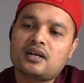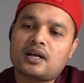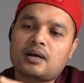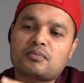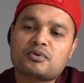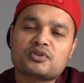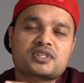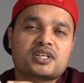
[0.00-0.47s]

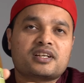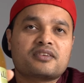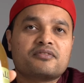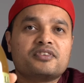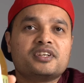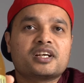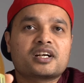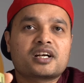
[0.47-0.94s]
অ্যাপল সাইডার
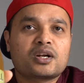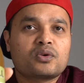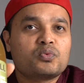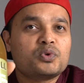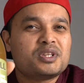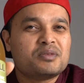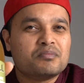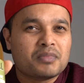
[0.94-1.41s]
ভিনেগার
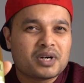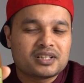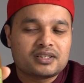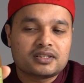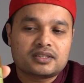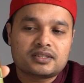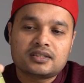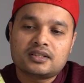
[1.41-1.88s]
উইথ
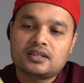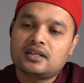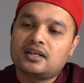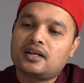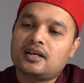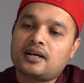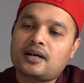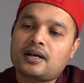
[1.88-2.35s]
মাদার
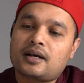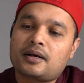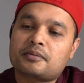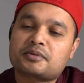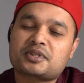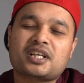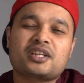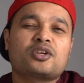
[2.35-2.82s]

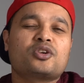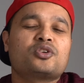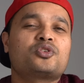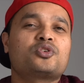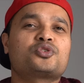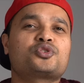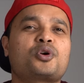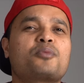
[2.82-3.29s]

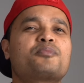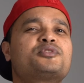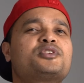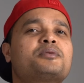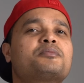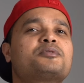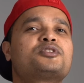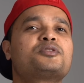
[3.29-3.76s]
সাধারণত
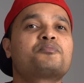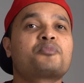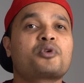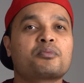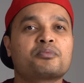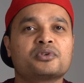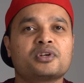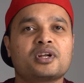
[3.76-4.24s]
সবচেয়ে বেশি
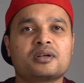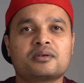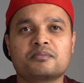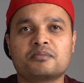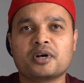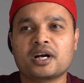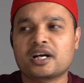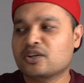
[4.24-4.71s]
পপুলার
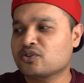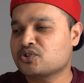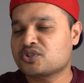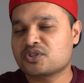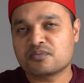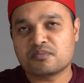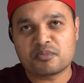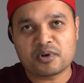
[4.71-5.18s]
ব্র্যান্ড
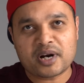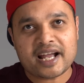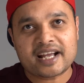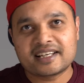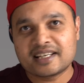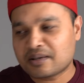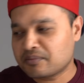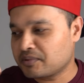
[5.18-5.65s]
হচ্ছে
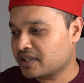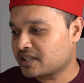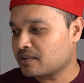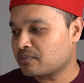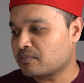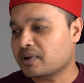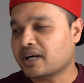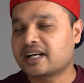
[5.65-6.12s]
ব্র্যাগ নামে
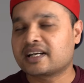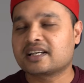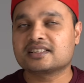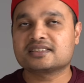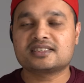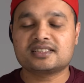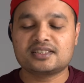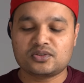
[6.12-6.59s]
একটা ব্র্যান্ড
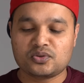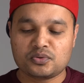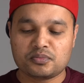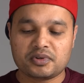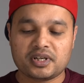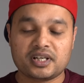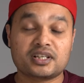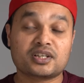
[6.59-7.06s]
আছে ওই
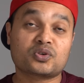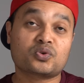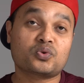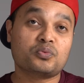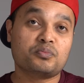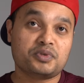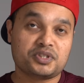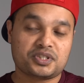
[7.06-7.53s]
ব্র্যান্ডটা
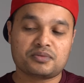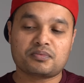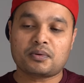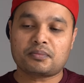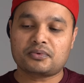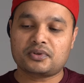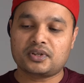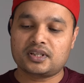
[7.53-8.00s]
খুব বেশি
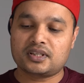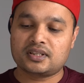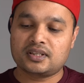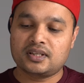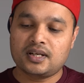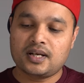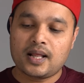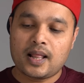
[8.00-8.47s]
পপুলার
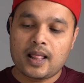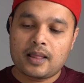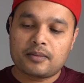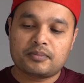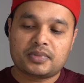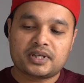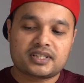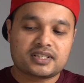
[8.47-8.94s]

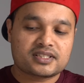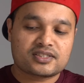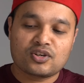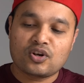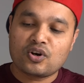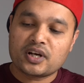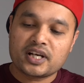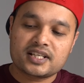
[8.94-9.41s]
বাট অ্যাজ
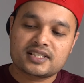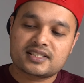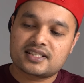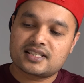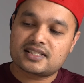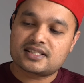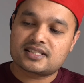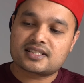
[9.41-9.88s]
লং অ্যাজ
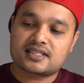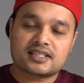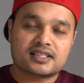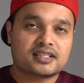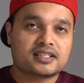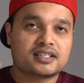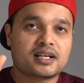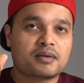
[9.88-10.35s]
ইজ
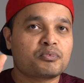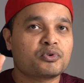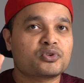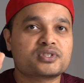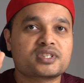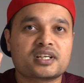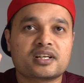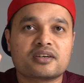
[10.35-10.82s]

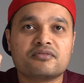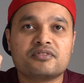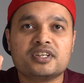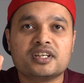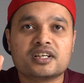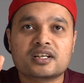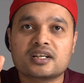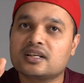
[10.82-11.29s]
অ্যাপল সাইডার
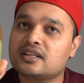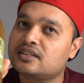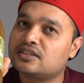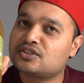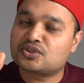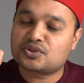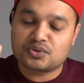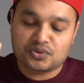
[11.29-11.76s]
ভিনেগার
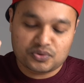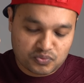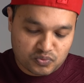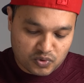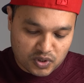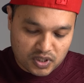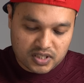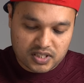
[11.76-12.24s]
ইট শুড
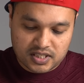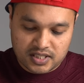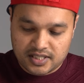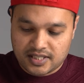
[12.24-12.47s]
ওয়ার্ক